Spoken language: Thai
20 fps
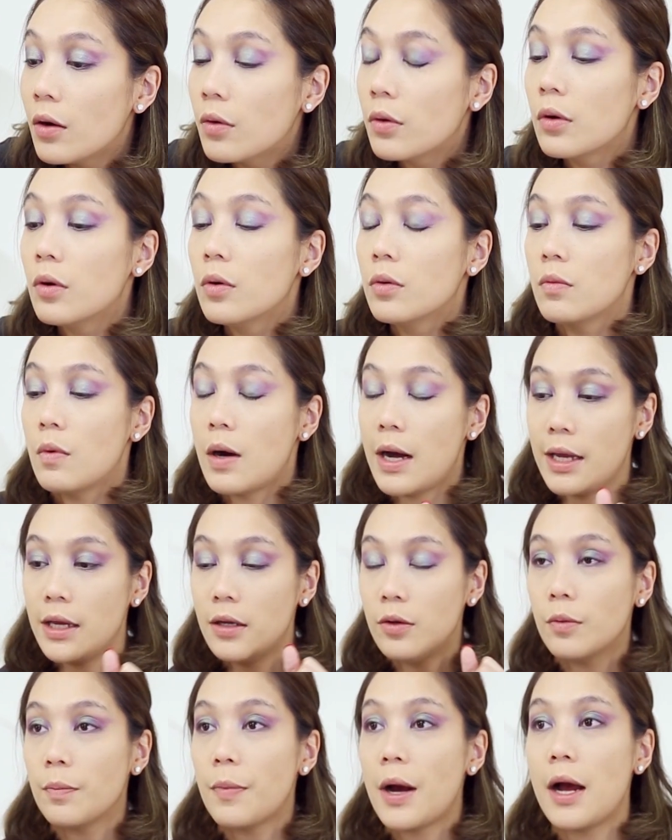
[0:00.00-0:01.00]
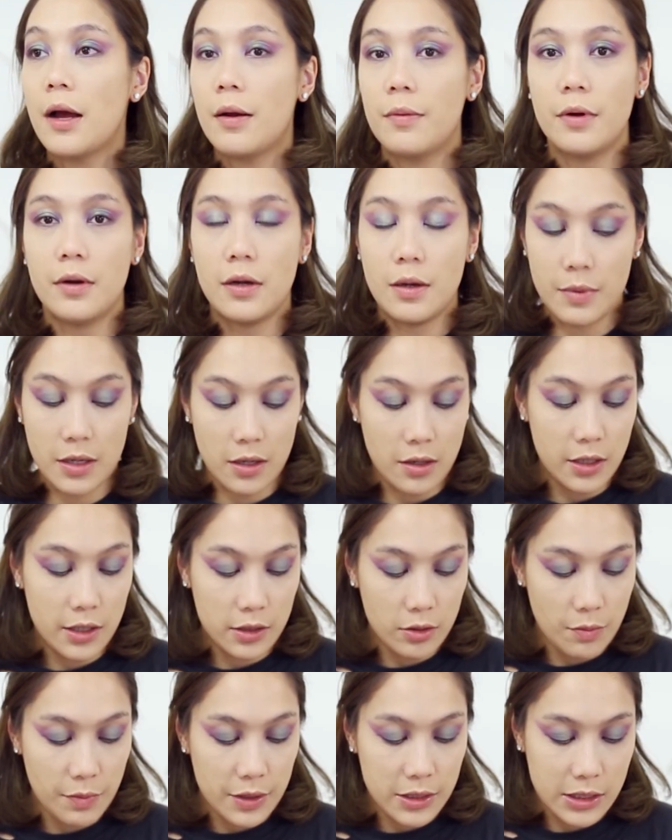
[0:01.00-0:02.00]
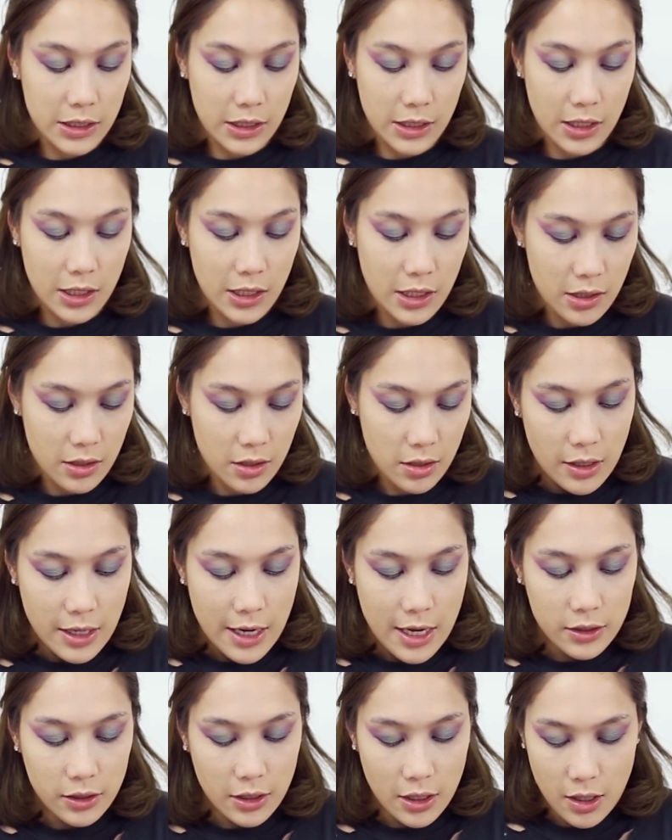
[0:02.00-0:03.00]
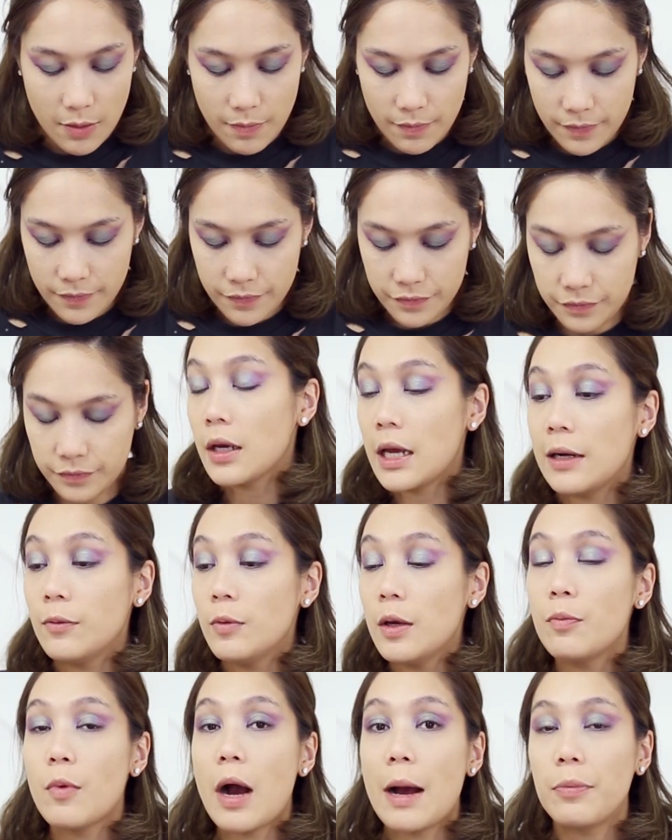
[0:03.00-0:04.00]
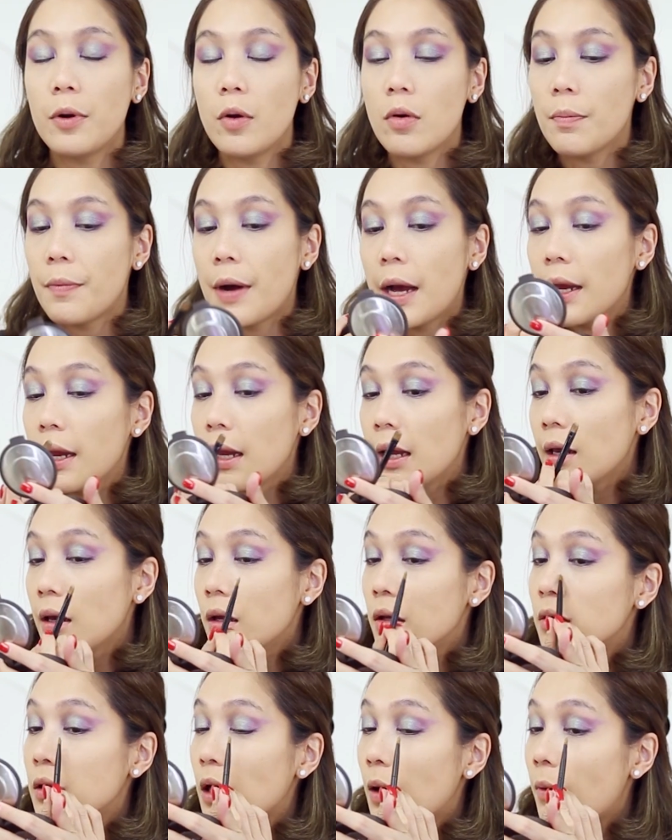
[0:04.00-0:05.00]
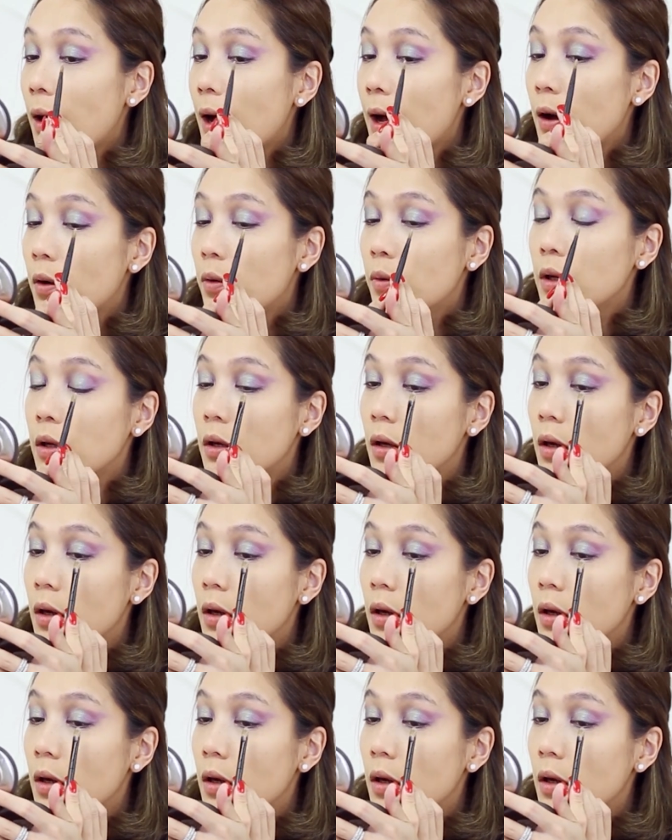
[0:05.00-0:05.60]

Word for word: เราลงไว้ถูกปะเพราะนั้นมันก็เลยต้องเป็นสีที่แค่เติมงานวิบวับลงไป แต่ว่าอุ้ย